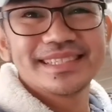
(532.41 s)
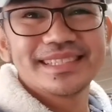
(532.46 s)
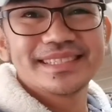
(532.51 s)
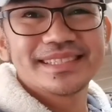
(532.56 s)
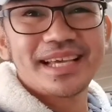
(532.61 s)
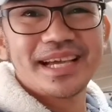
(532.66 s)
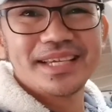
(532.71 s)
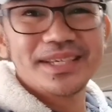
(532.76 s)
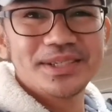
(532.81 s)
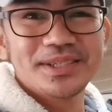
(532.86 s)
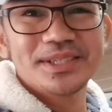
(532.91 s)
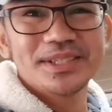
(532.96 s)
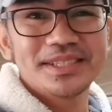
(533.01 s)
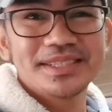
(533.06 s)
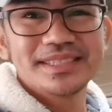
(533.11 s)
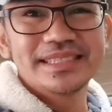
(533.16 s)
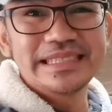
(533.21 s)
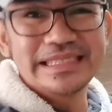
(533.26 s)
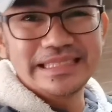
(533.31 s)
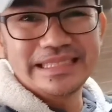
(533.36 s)

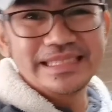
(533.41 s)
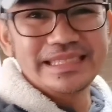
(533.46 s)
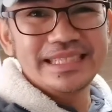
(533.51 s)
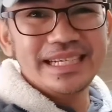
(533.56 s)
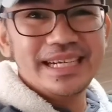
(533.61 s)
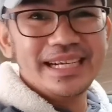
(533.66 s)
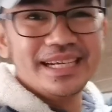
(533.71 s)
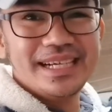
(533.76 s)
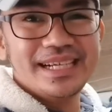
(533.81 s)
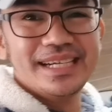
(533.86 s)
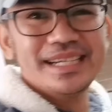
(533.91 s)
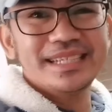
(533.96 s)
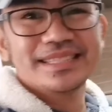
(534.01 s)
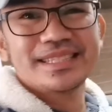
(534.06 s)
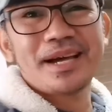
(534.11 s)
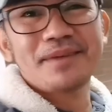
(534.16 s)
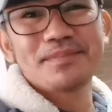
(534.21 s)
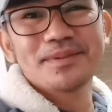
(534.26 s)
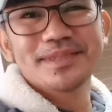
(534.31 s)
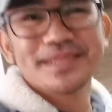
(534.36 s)
Tayo, uh,
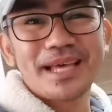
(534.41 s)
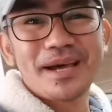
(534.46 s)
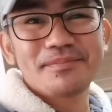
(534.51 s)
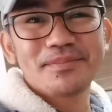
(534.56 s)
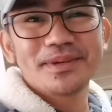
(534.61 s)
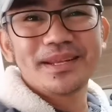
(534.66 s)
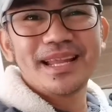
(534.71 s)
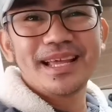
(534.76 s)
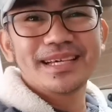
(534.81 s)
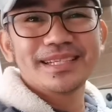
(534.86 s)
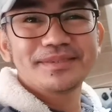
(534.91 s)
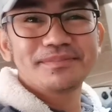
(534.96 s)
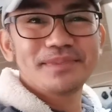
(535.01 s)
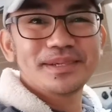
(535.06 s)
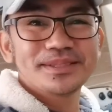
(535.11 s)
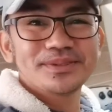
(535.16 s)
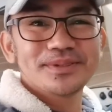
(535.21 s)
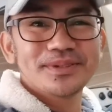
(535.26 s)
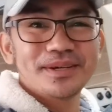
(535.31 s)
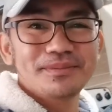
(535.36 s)
tapon-tapon lang ng
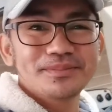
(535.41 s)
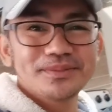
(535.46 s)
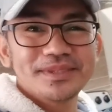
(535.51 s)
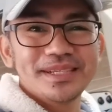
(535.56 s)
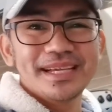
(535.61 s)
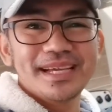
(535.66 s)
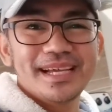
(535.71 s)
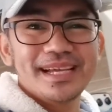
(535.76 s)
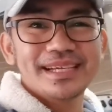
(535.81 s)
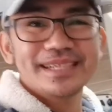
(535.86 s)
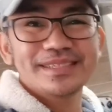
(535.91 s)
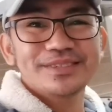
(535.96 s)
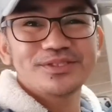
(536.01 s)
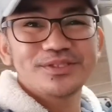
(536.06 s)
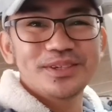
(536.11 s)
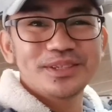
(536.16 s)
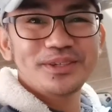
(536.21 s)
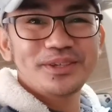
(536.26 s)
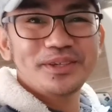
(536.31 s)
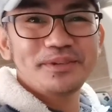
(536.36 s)
basura muna,
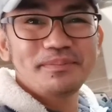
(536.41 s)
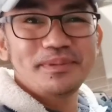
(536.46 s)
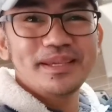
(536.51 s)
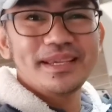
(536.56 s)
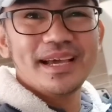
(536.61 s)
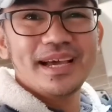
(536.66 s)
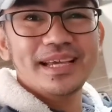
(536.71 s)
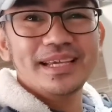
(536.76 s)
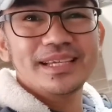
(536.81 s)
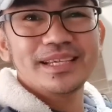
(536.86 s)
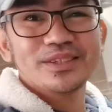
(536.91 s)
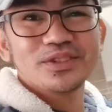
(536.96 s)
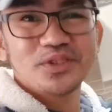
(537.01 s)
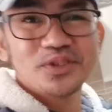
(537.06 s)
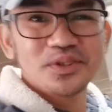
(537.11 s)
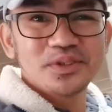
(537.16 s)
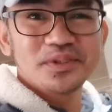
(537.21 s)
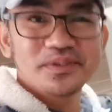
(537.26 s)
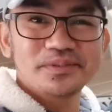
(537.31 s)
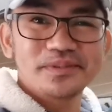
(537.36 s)
kung ano ibigay,
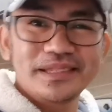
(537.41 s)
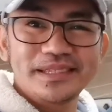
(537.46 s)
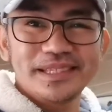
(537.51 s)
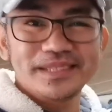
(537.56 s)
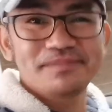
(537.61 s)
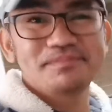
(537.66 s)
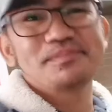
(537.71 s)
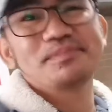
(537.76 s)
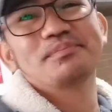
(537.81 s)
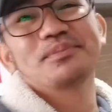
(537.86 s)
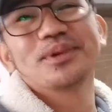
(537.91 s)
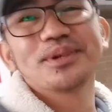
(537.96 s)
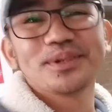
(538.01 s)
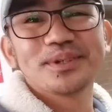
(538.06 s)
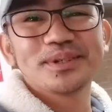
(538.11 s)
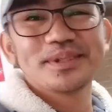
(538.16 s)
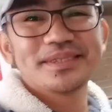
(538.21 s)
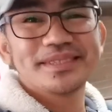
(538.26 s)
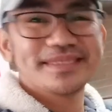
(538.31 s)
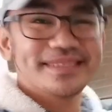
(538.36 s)
ito,
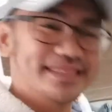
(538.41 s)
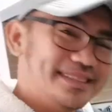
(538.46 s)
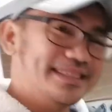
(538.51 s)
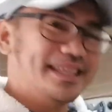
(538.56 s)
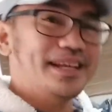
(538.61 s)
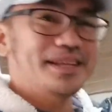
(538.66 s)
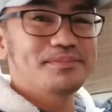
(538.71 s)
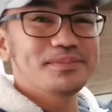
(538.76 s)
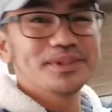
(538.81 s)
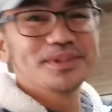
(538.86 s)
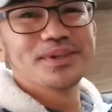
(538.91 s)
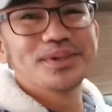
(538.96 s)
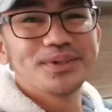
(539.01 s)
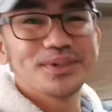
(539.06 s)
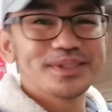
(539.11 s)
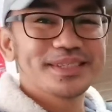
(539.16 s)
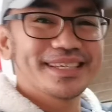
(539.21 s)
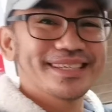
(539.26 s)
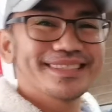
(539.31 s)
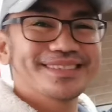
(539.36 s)
mo, dali mo
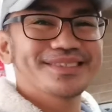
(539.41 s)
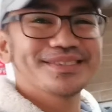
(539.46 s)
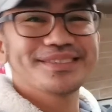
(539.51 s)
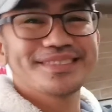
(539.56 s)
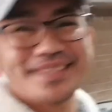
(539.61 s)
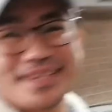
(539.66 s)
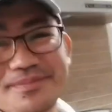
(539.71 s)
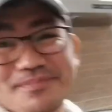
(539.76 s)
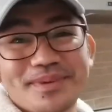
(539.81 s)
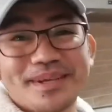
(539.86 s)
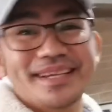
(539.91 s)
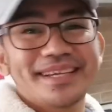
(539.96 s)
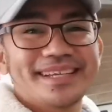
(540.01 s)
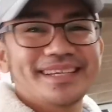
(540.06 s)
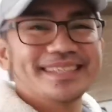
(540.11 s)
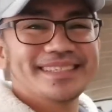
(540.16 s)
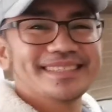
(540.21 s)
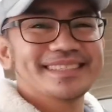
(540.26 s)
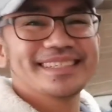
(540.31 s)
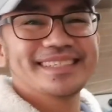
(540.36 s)
doon, gano'n,
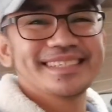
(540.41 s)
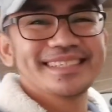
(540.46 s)
syempre.